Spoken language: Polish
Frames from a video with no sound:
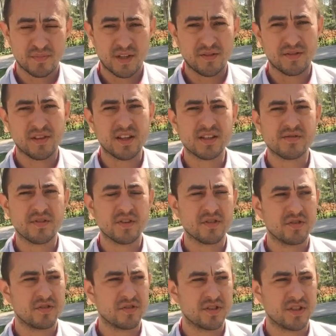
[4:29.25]
nawet dla
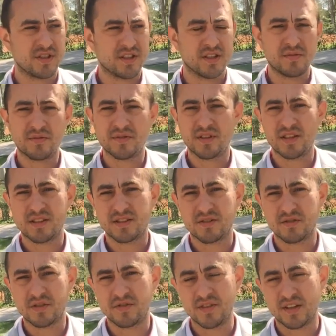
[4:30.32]
swojego tylko życia, nie mówię dla
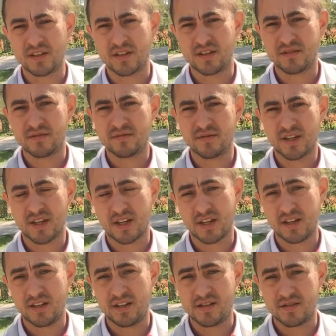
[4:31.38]
całego świata. Tak
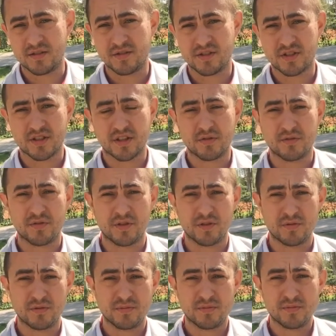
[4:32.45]
jak Edison z
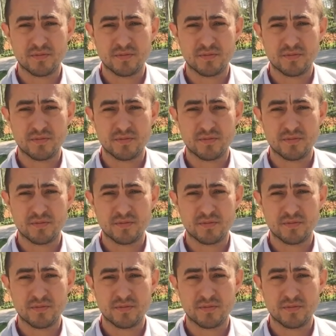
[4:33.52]
żarówką.